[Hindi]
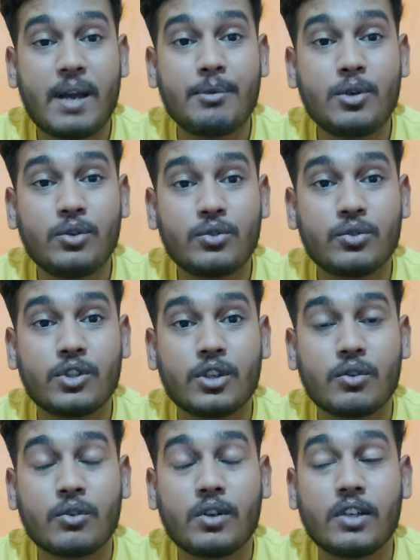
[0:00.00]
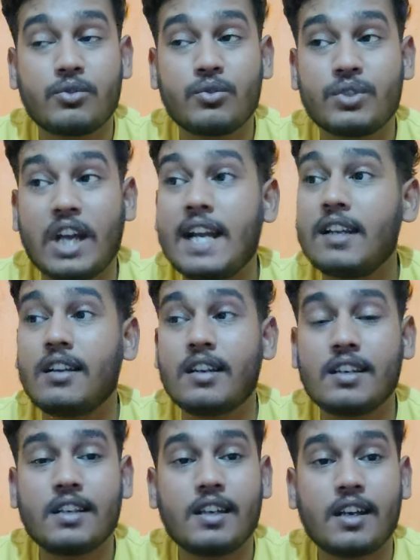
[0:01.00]
फैमिली को सुखी रखो अगर सुसाइड
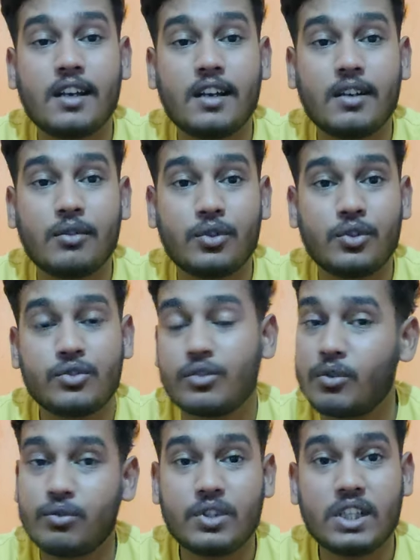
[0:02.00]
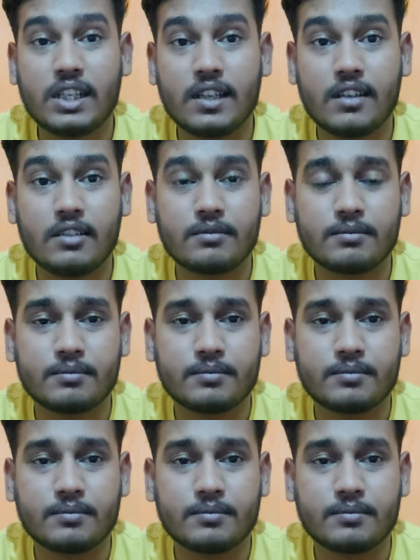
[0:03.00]
करने का कोई सोल्यूशन नहीं है ना